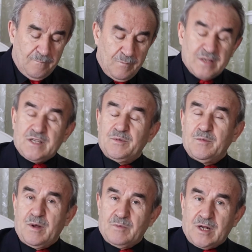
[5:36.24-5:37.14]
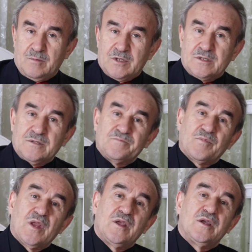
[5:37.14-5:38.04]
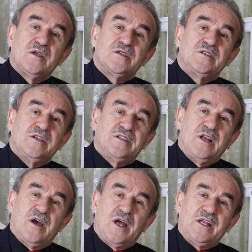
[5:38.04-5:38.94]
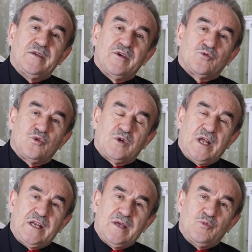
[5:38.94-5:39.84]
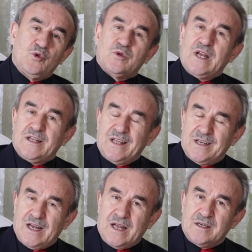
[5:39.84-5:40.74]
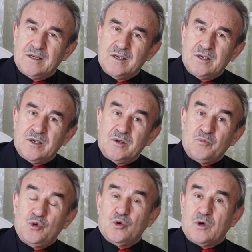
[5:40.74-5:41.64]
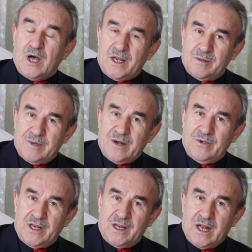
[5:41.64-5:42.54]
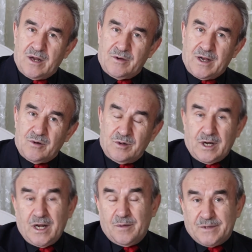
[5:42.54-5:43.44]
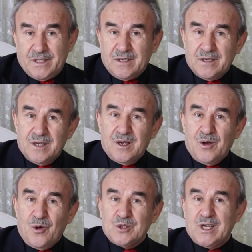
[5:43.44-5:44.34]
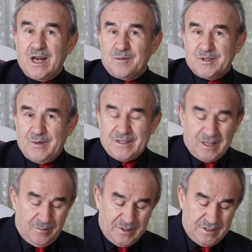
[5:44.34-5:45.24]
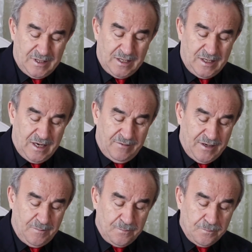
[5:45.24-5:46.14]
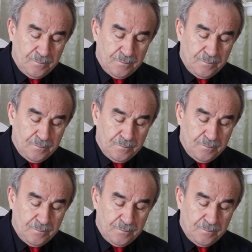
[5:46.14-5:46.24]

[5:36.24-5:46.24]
mezhep imamlarımız Sisile Ali ve Turkali'ye büyükler denilen büyük alimler, veliler var. Onların hepsi hocalarımız mesabesindedir efendim.